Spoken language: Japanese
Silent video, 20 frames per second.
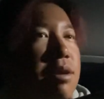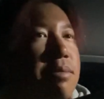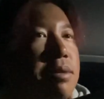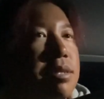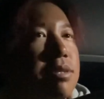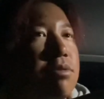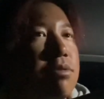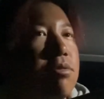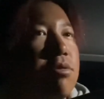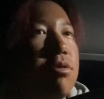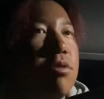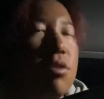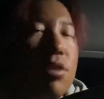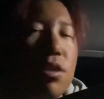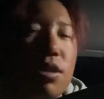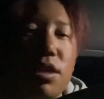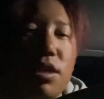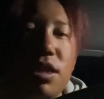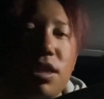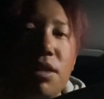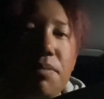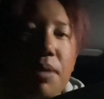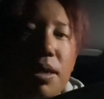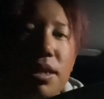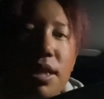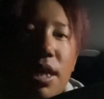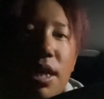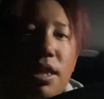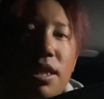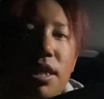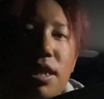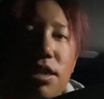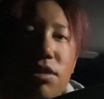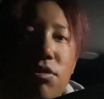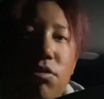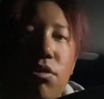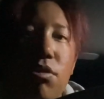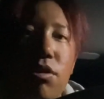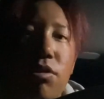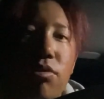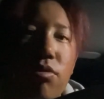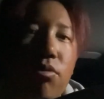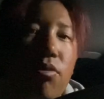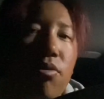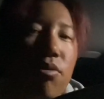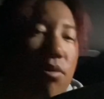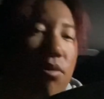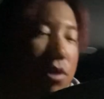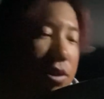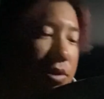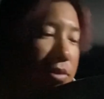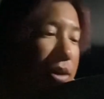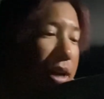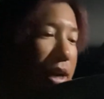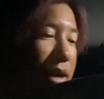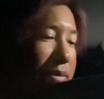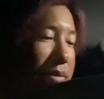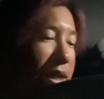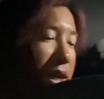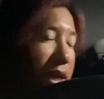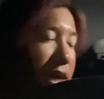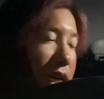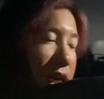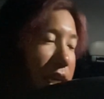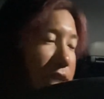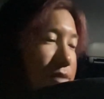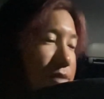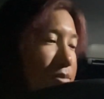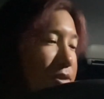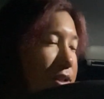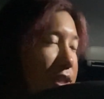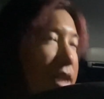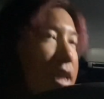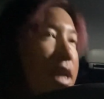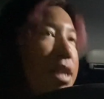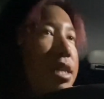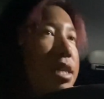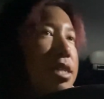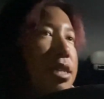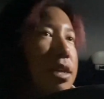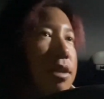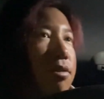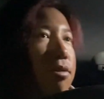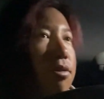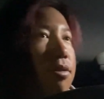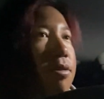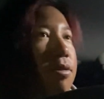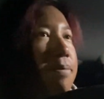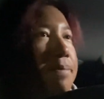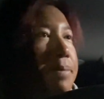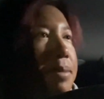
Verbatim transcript: まあ、その2パターンでちょっと今後行こうかなみたいな話もしてたんですけど、